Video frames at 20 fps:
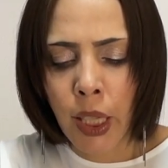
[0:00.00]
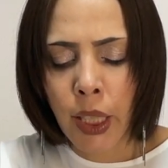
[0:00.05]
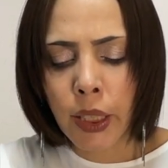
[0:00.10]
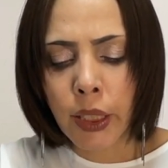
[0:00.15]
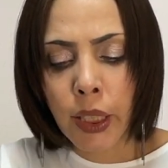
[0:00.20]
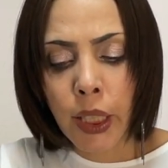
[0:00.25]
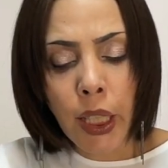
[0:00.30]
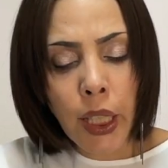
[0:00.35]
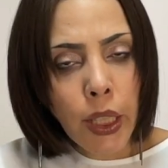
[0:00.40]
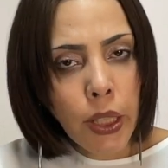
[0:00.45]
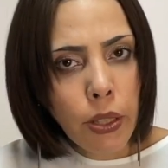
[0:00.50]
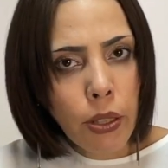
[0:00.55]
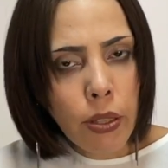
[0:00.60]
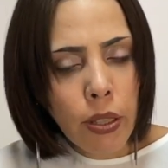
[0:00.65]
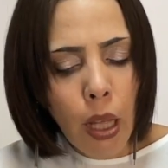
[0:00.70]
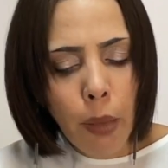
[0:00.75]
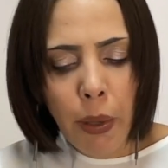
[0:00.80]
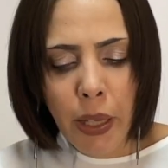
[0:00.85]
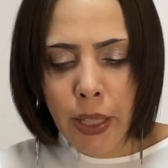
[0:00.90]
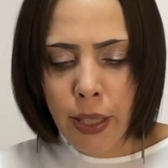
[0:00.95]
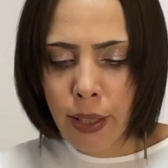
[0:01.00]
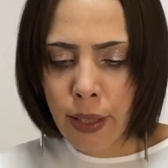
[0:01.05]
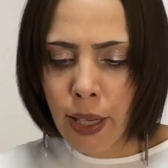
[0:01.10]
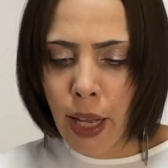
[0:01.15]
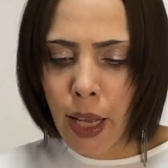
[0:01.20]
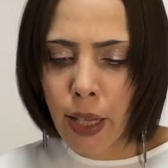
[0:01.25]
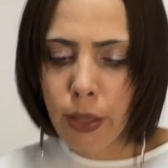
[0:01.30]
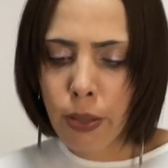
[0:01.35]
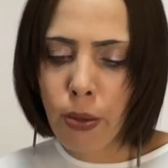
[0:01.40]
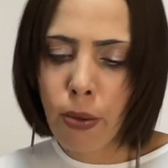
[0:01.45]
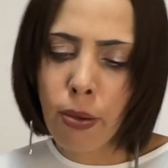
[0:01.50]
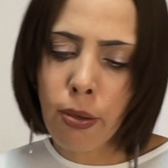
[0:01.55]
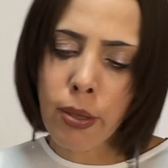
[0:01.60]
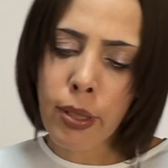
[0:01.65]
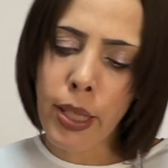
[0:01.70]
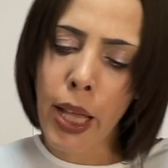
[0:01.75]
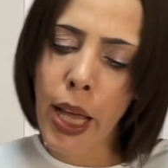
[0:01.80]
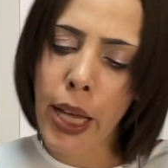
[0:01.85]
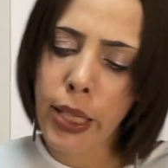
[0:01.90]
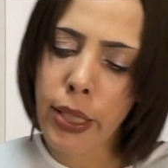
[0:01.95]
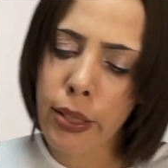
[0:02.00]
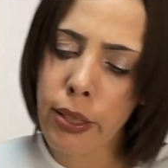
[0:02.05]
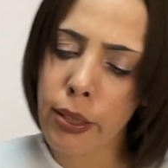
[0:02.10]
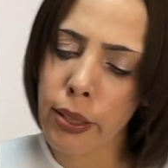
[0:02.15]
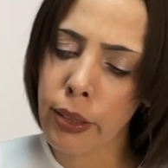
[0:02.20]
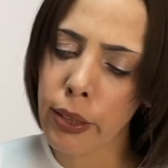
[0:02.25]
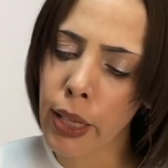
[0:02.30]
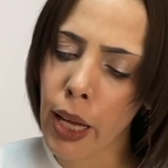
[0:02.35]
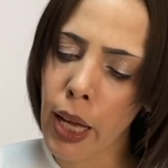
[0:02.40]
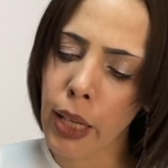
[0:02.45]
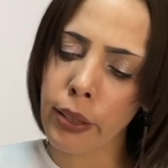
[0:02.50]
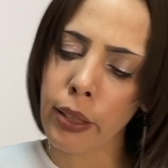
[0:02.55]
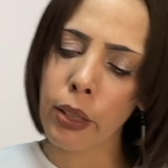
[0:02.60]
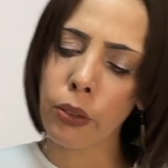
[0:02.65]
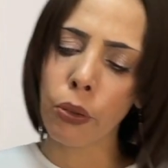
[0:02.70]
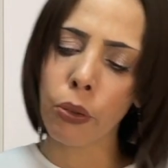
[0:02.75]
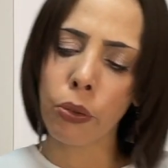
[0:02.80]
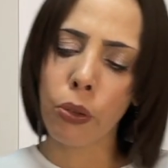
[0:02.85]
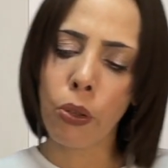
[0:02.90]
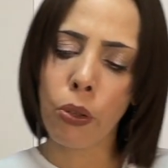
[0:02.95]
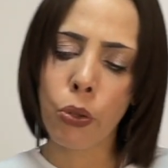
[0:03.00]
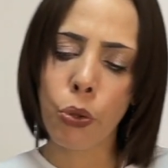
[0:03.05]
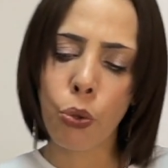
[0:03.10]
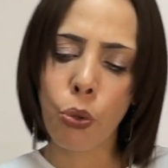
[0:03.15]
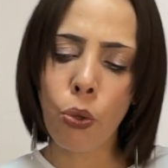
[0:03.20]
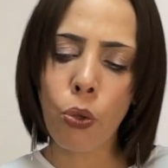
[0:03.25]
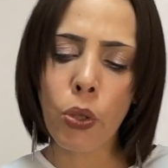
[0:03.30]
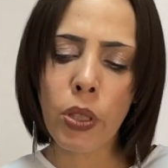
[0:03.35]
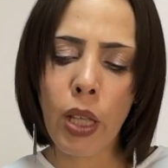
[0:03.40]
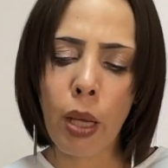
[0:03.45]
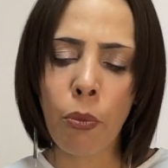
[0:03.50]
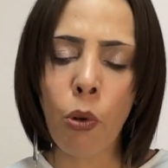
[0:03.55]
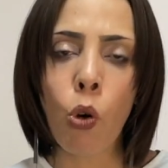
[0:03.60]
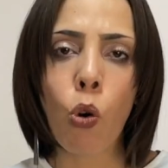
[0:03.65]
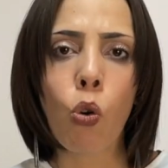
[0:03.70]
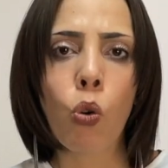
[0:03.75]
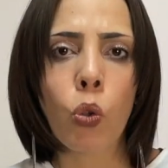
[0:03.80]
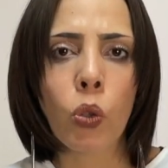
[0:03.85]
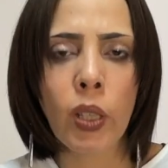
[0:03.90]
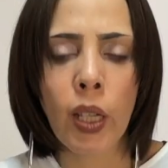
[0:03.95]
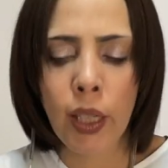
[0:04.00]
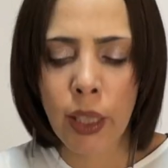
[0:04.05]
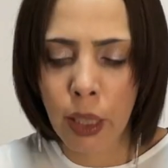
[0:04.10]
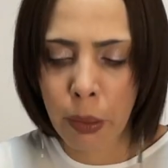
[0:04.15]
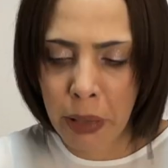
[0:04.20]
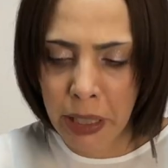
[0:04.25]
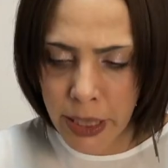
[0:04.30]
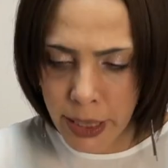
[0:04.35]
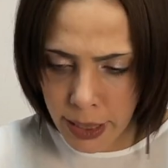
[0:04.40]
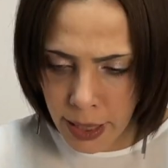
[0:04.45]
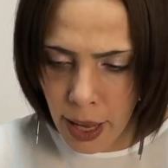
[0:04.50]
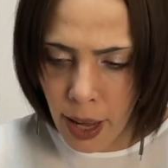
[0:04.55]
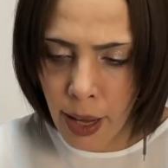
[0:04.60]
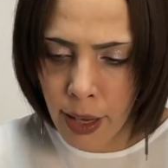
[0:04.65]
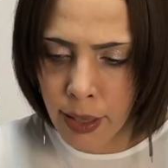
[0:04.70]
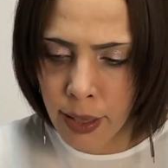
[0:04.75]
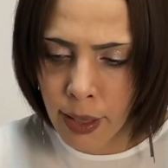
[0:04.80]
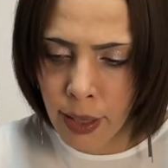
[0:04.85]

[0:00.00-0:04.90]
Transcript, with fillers: 人種差別が存在するかなどの調査も行われました。